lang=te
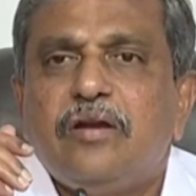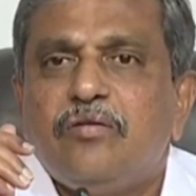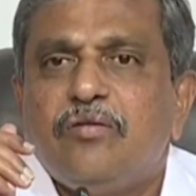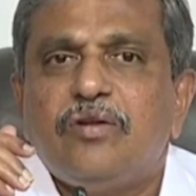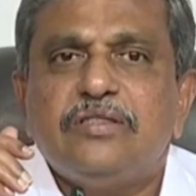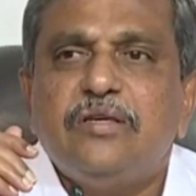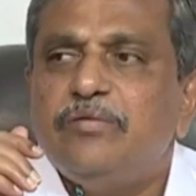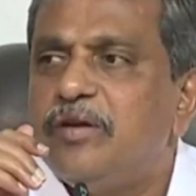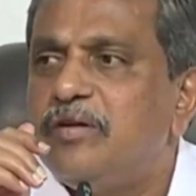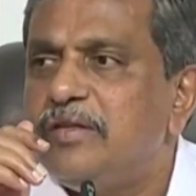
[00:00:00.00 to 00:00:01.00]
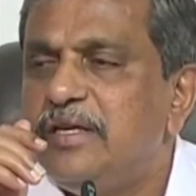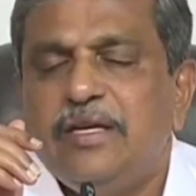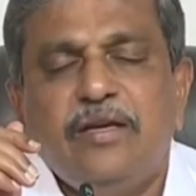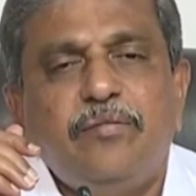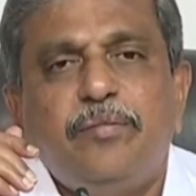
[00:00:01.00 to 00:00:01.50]
కోనసీమ
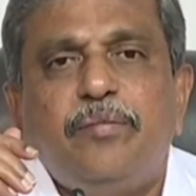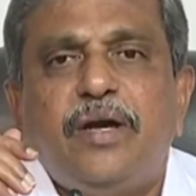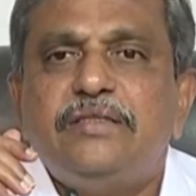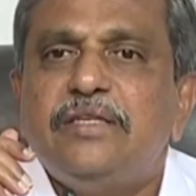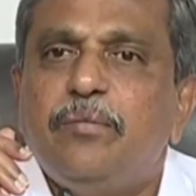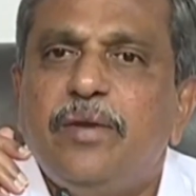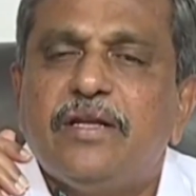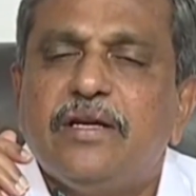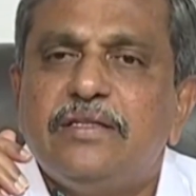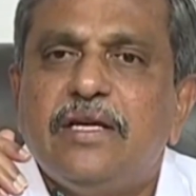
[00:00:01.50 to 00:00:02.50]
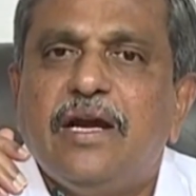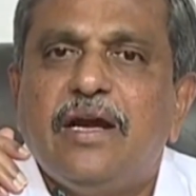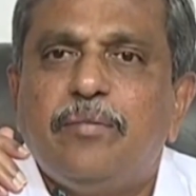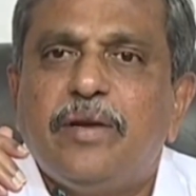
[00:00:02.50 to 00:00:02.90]
దీన్ని మార్చి అంబేద్కర్ జిల్లాగా